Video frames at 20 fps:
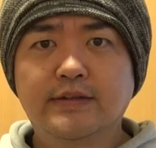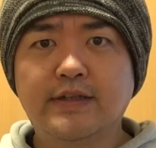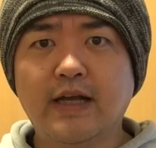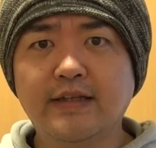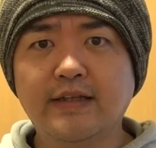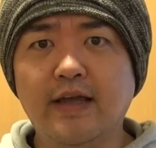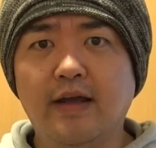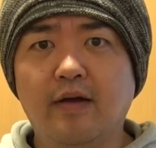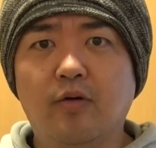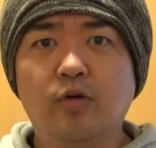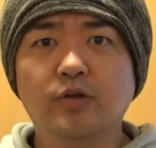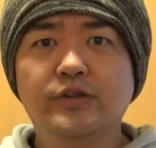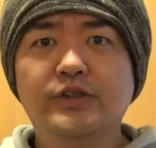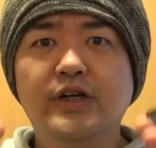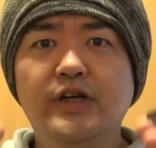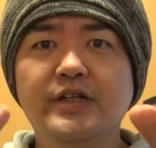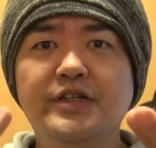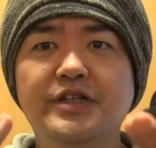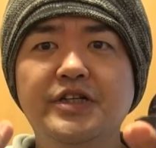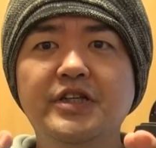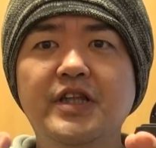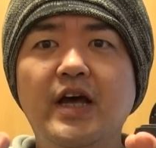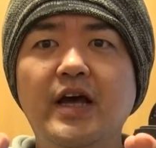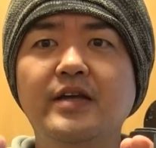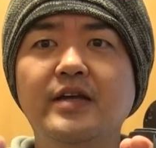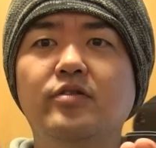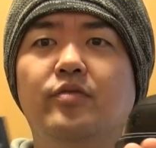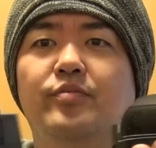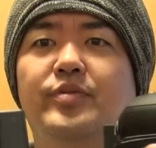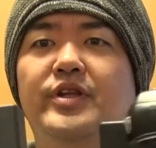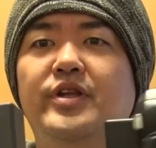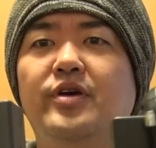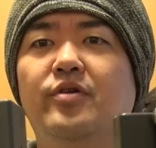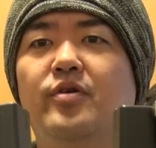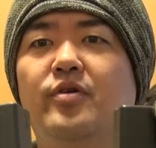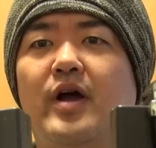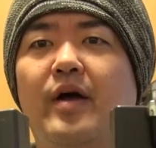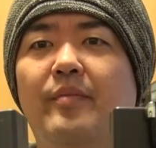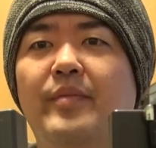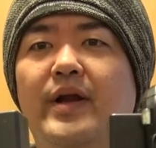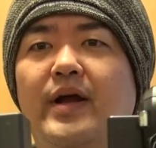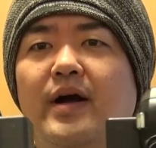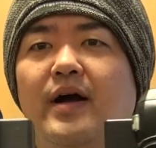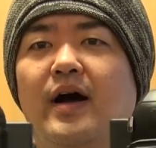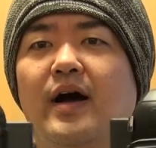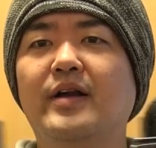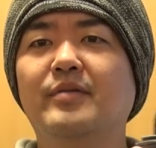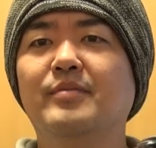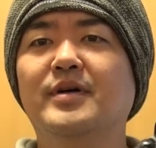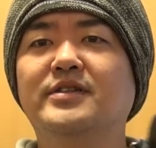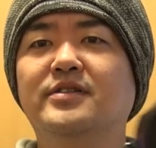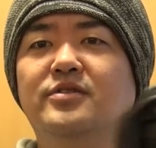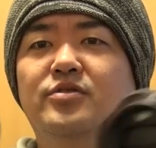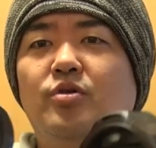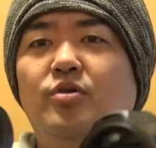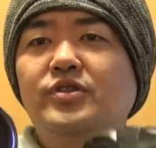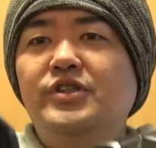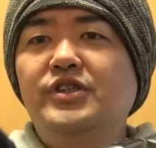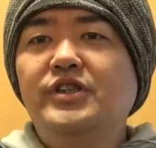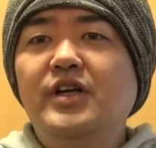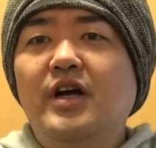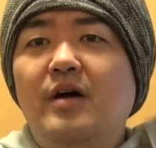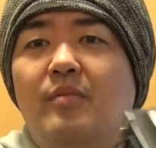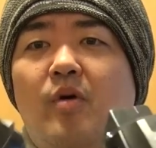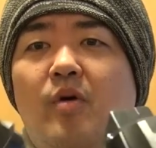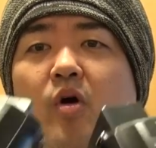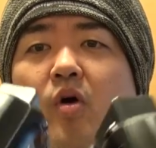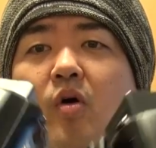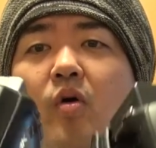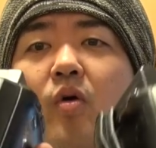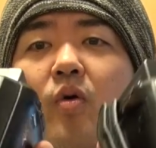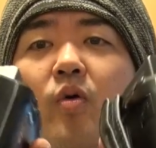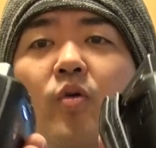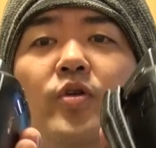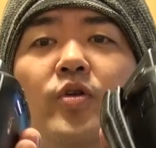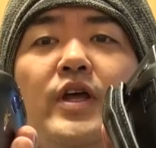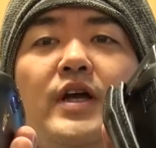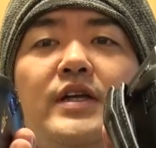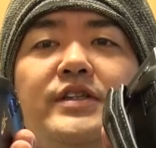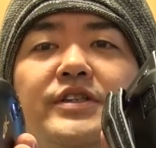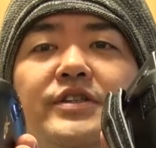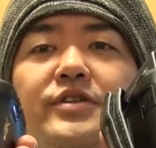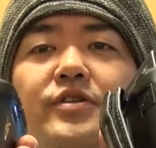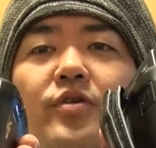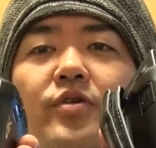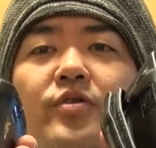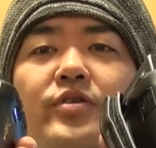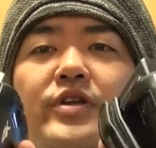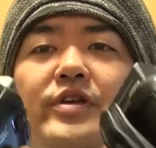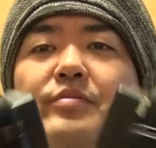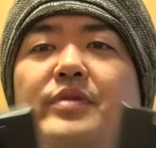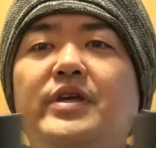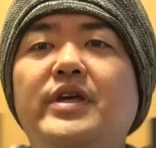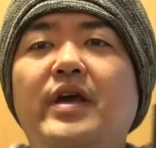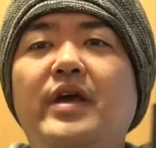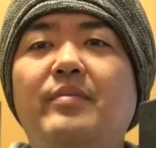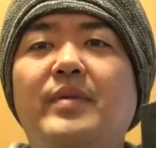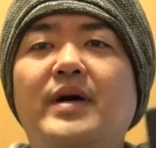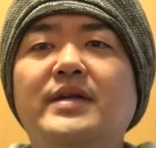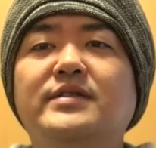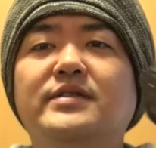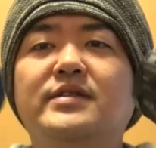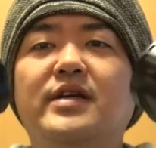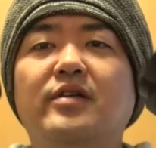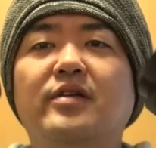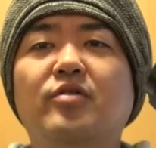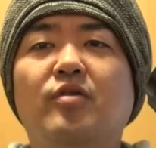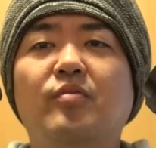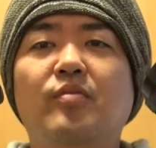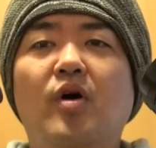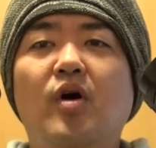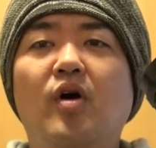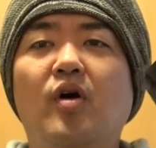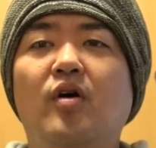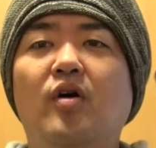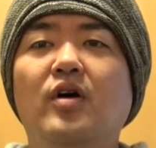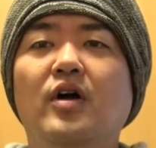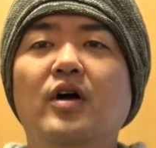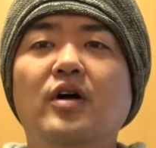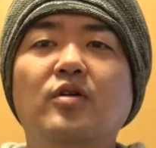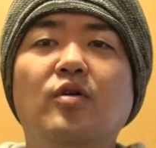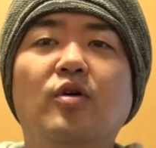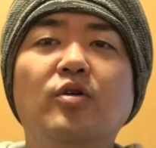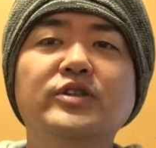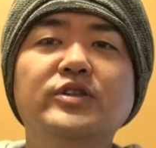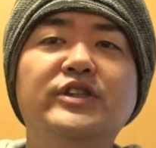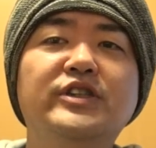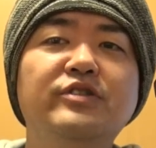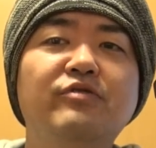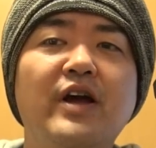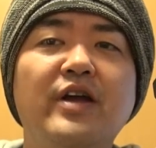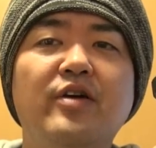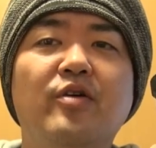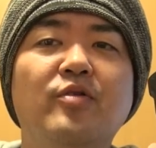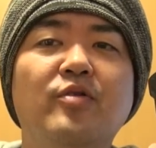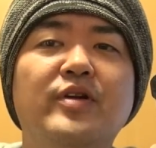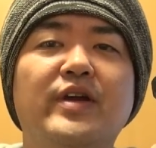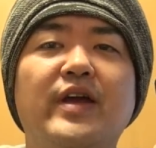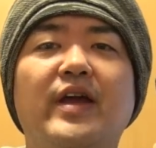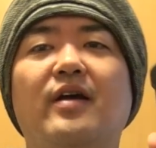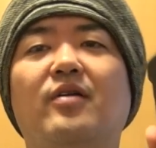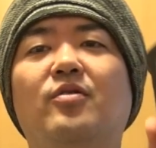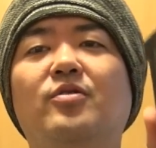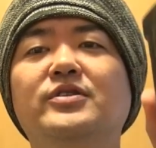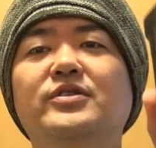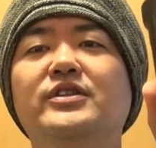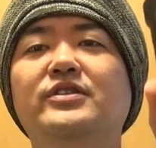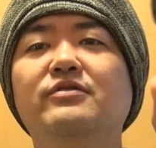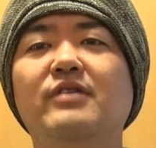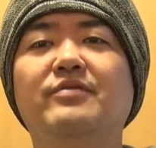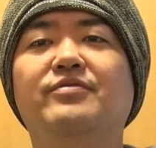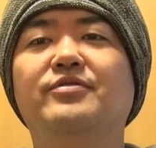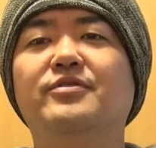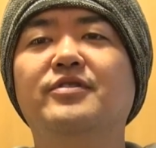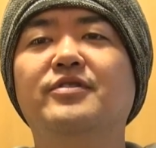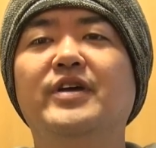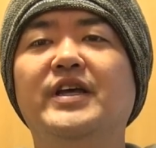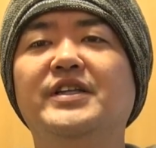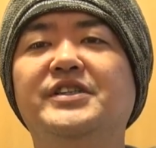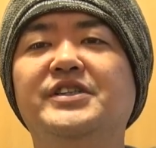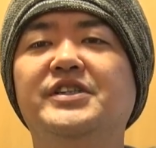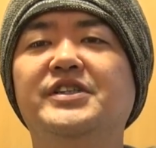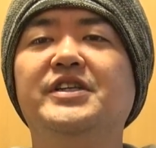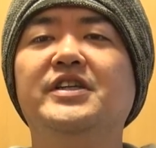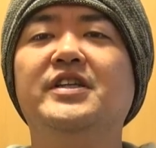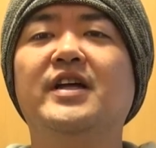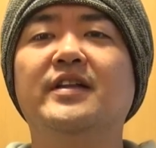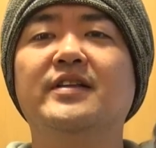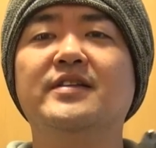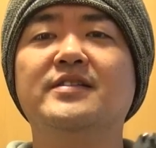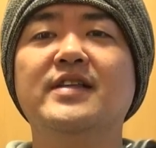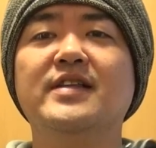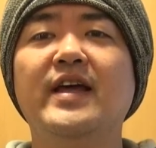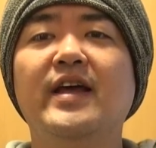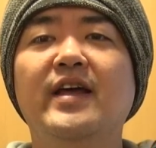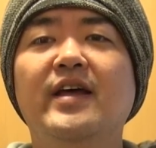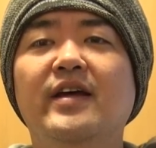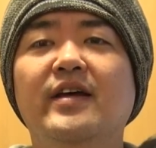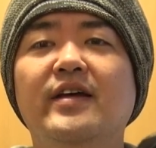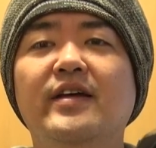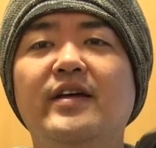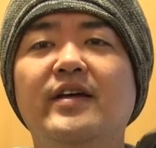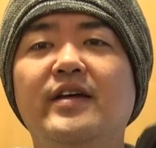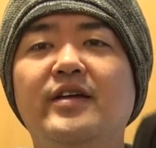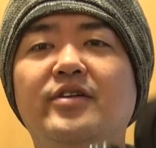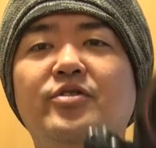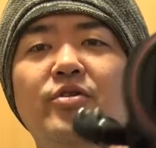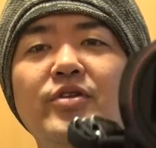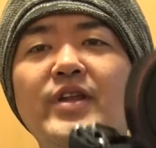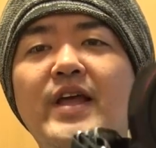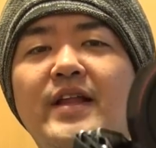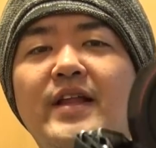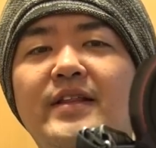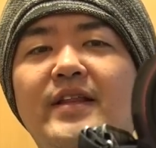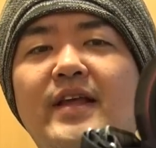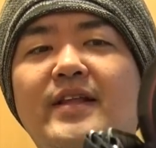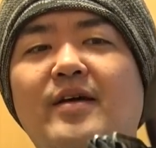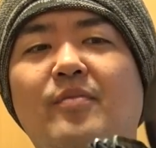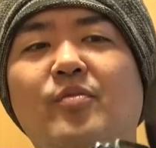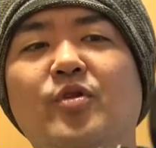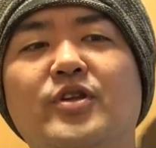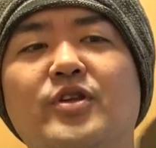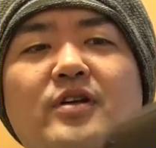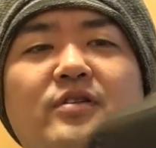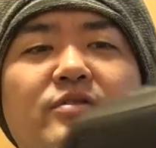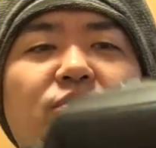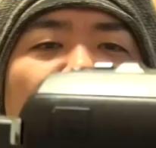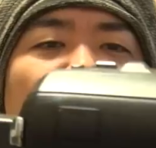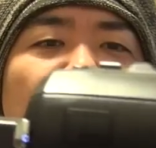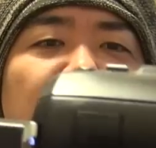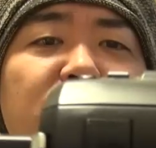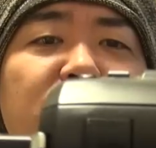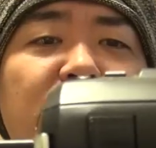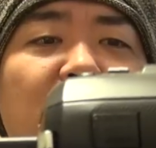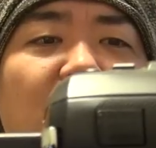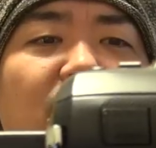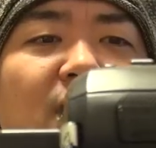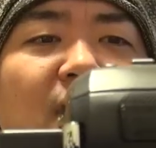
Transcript: さて、こちら2台のビデオカメラがあります。どちらも同じように見えますけども、こっちは 4K、こっちはフル HD なんですね。えー、去年出たモデルのこちら